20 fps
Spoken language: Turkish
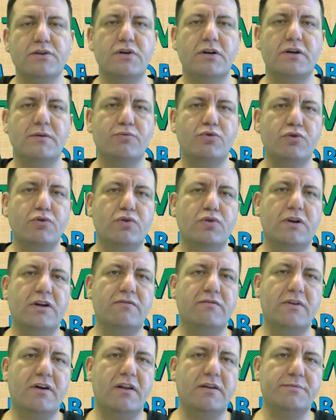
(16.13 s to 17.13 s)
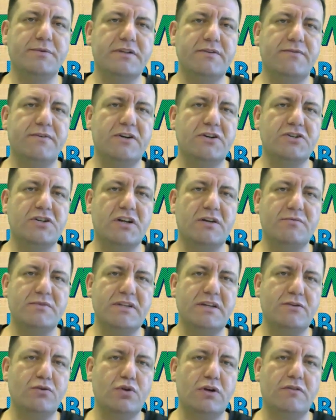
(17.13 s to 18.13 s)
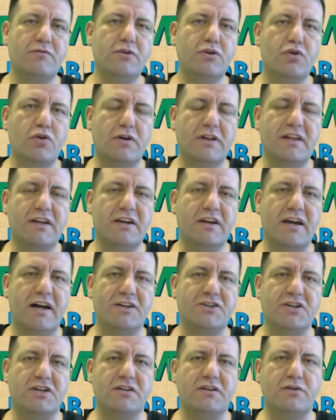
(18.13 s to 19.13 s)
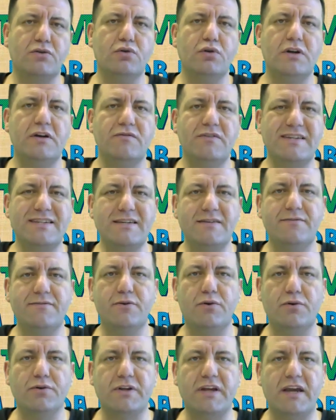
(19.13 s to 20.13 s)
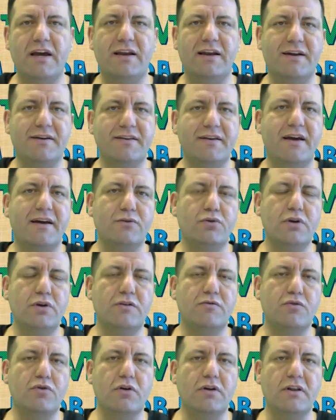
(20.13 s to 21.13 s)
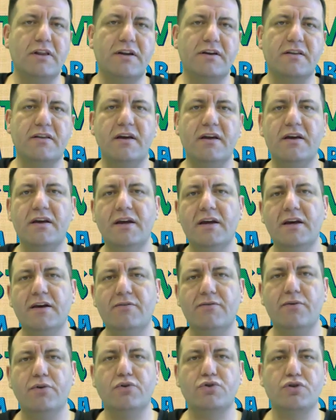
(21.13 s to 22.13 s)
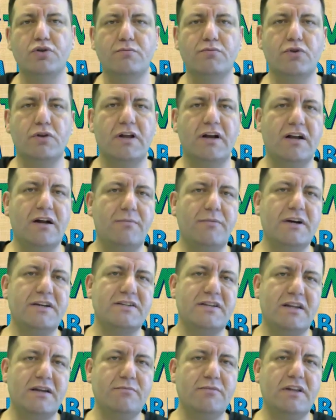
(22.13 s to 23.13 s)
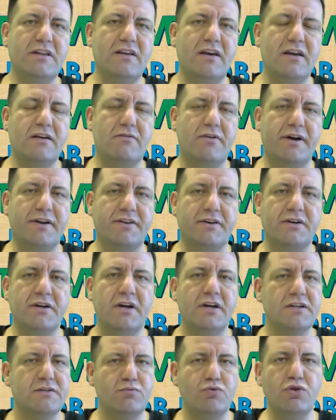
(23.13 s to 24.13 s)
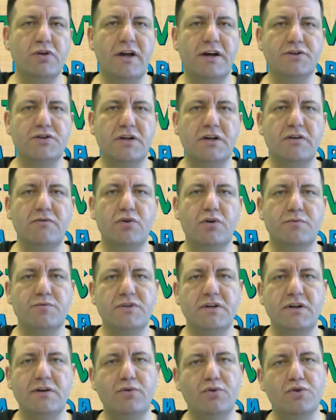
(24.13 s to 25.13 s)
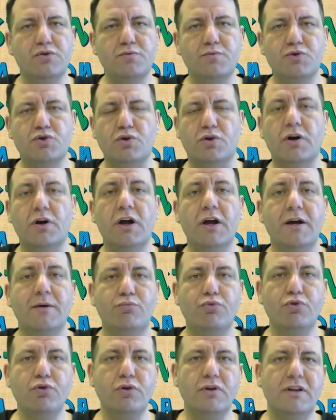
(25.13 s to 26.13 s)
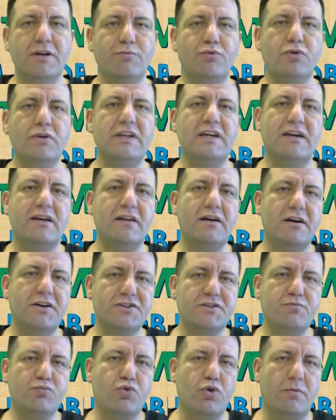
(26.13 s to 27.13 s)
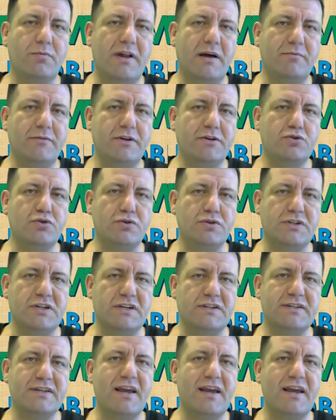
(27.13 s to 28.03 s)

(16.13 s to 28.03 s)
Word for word: Sonra bunun türevini alıp sıfır eşitlerimizde türevin kökleri gelecektir. Türevin sıfır olduğu yerlerde yani türevin köklerinde fonksiyonun mutlaka maksada min değeri vardır. Şimdi bunu daha önceki videomuzda konuşmuştuk. Bugün de bununla ilgili hacim problemleri çözeceğiz.